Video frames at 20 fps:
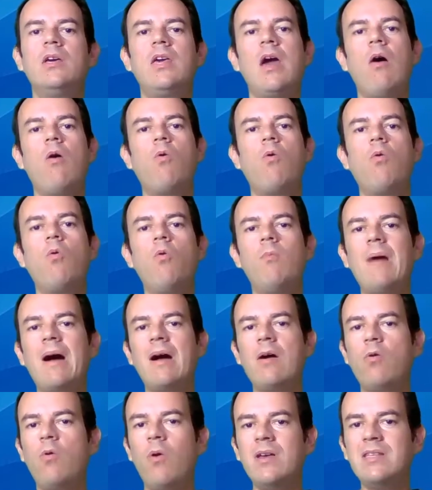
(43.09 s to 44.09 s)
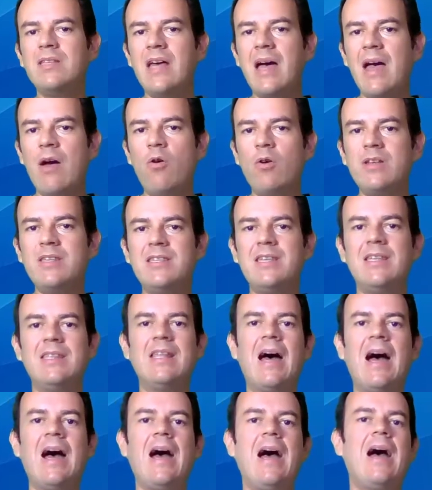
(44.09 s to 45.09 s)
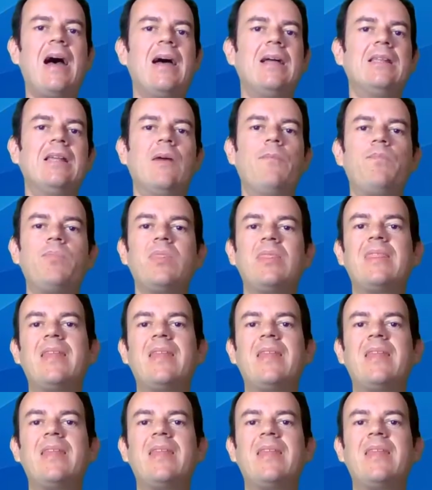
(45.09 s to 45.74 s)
que alguma coisa é oxidada,